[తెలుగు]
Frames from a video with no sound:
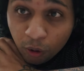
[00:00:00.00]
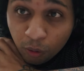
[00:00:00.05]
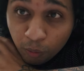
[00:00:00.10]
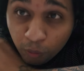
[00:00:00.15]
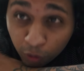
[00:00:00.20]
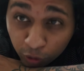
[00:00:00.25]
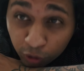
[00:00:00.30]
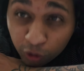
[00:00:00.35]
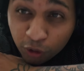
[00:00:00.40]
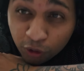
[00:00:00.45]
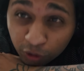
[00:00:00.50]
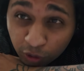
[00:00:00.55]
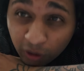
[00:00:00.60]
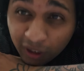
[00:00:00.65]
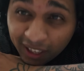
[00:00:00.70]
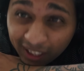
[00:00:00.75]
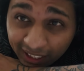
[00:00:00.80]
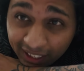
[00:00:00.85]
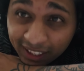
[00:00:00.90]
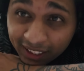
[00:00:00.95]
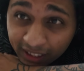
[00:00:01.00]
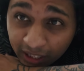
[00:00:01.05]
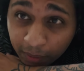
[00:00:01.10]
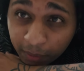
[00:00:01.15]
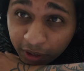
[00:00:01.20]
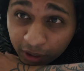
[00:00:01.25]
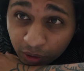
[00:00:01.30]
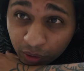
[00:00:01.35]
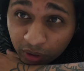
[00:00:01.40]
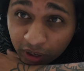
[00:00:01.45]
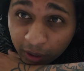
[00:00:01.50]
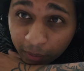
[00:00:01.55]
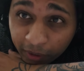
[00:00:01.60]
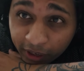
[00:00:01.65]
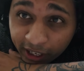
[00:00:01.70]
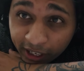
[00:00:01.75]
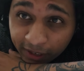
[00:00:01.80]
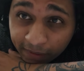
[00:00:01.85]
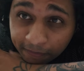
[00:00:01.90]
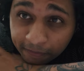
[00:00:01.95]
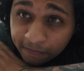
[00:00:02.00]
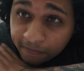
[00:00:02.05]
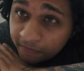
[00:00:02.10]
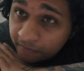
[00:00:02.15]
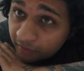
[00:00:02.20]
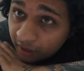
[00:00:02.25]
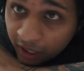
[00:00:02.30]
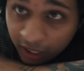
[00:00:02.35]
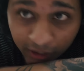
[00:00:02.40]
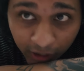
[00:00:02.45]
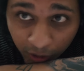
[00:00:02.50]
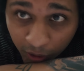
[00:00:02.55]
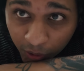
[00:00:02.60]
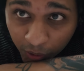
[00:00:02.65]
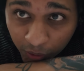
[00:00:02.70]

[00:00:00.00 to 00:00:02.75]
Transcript: పొద్దున్న త్వరగా లేద్దాం అనుకున్నా భయ్యా అది కూడా